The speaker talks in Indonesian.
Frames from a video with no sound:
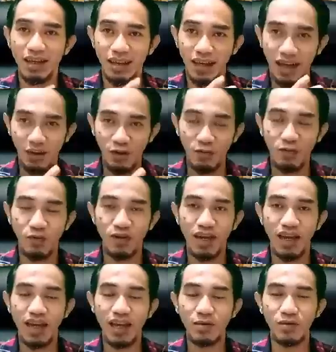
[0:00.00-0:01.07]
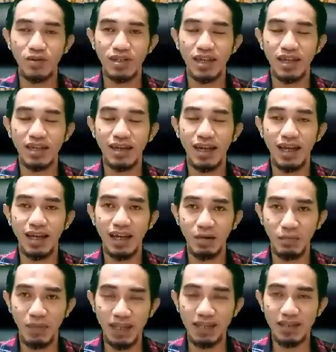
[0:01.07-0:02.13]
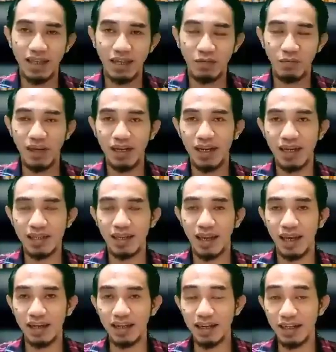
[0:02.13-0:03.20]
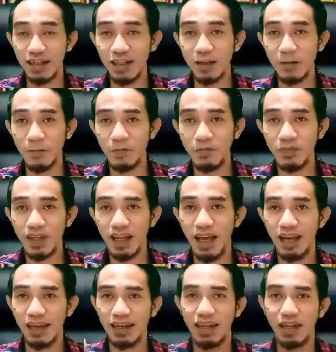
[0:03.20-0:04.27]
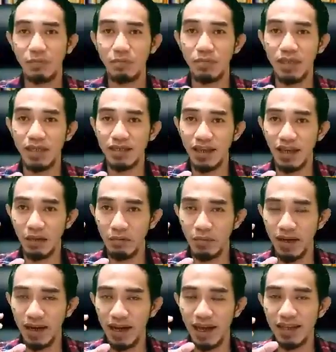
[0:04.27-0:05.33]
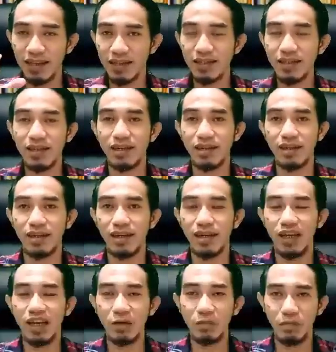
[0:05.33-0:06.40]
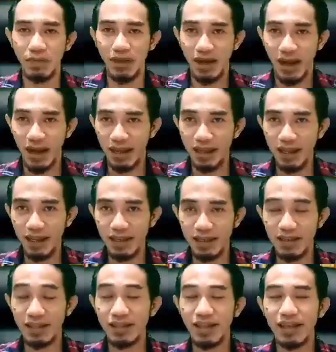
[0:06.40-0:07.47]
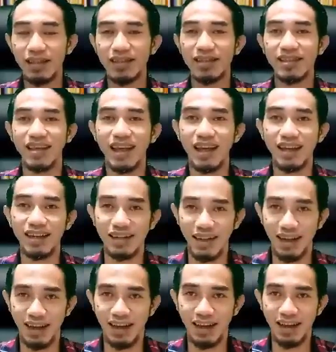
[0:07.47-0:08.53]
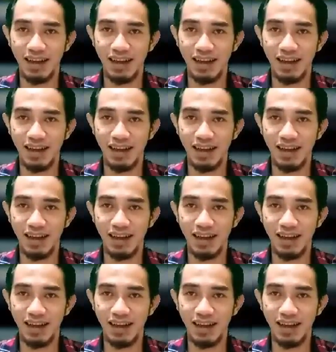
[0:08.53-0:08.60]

Kalaupun harus kehilangan mantan pada saat ini, Anda bisa berhasil meraih cita-cita Anda,